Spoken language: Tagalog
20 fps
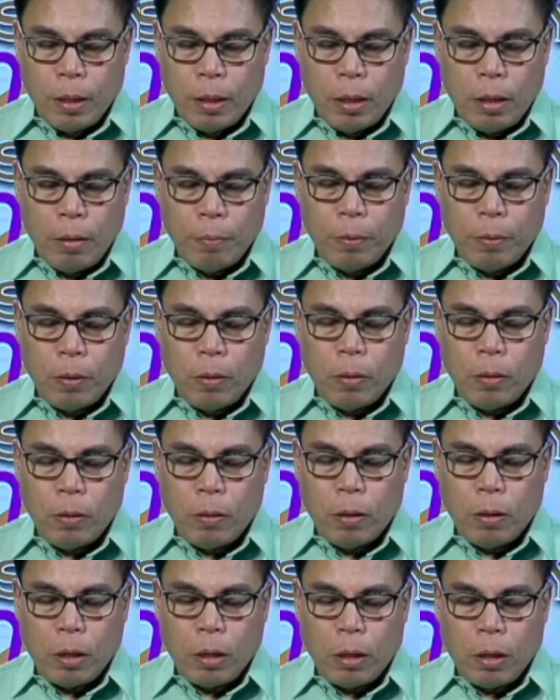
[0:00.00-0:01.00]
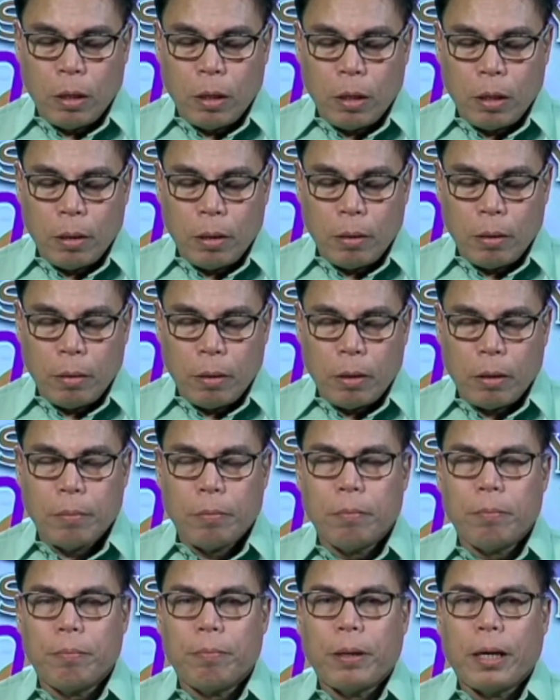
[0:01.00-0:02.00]
Ano po? uh,
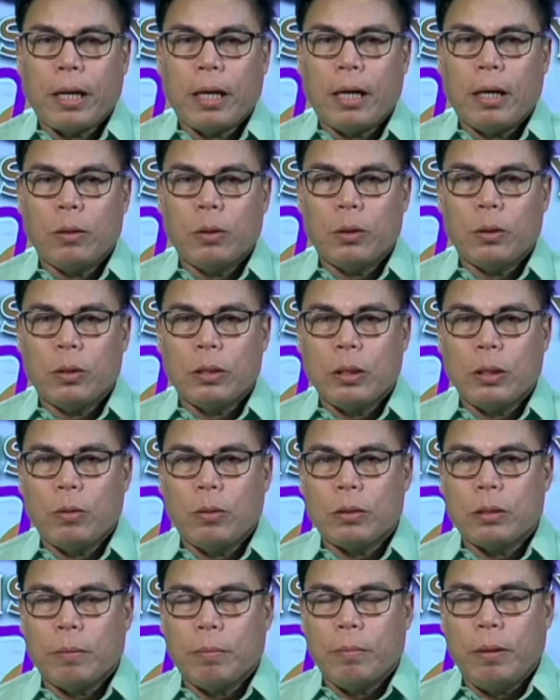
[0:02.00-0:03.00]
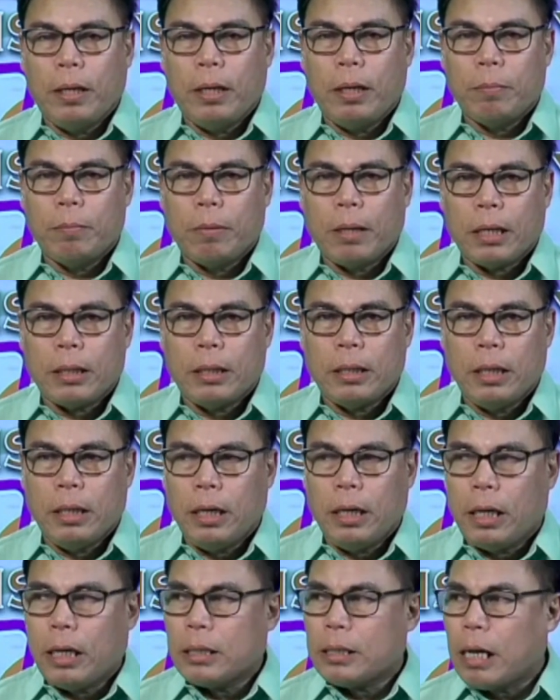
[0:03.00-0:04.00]
parang ang gusto niya siguro sabihin, bakit
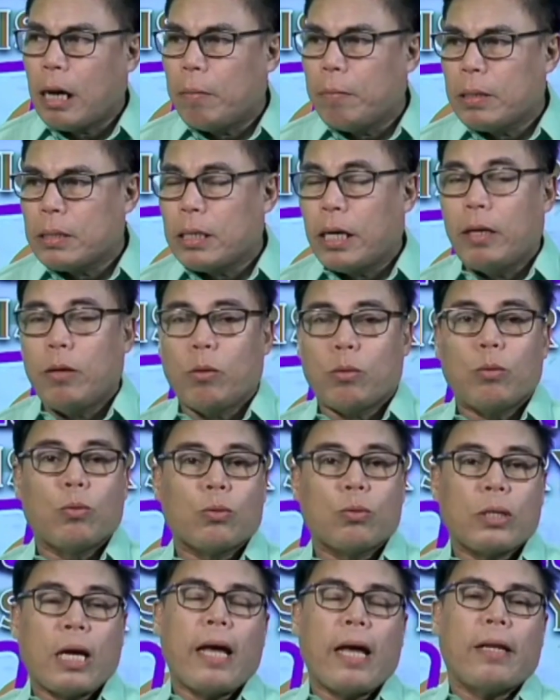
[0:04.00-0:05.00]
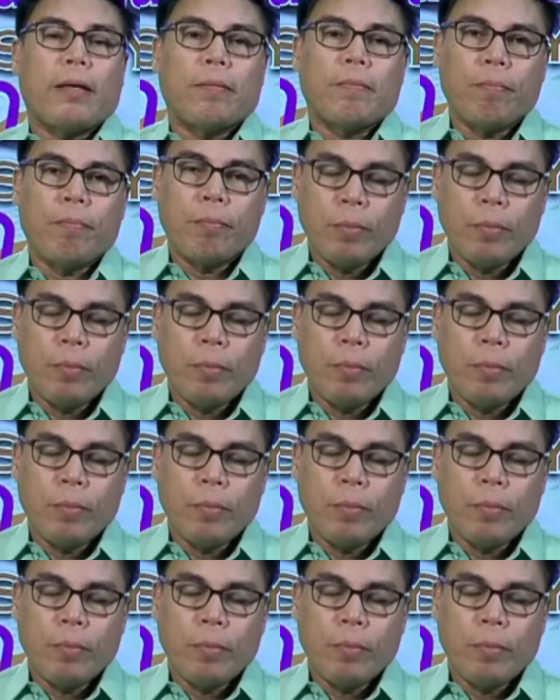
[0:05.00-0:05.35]
hindi kasama sa inutusan?